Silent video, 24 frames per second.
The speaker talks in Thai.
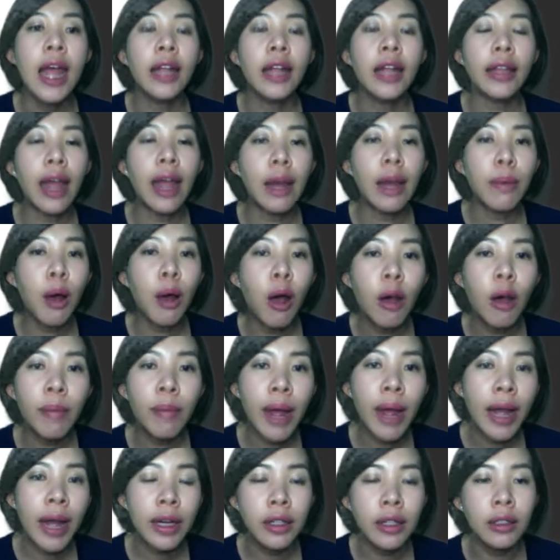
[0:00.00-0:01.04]
แต่พอ
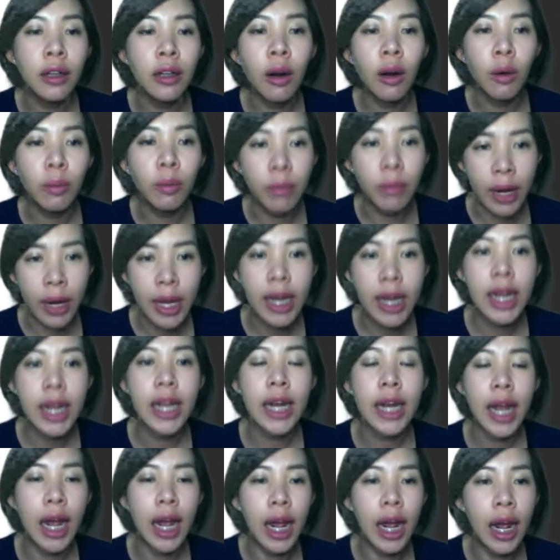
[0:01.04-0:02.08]
มาถึงกลุ่มนี้
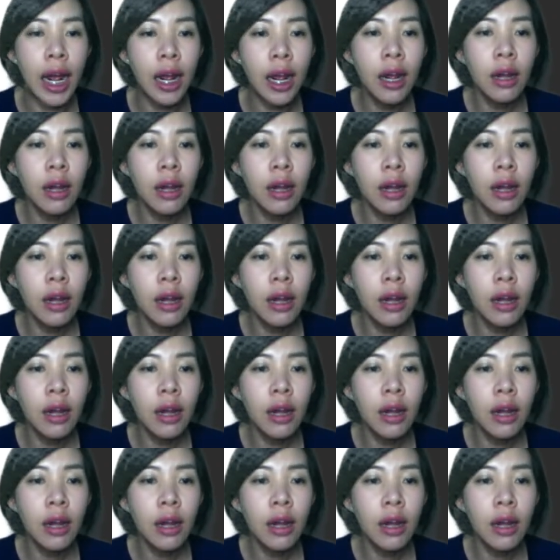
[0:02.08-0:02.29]
นะคะ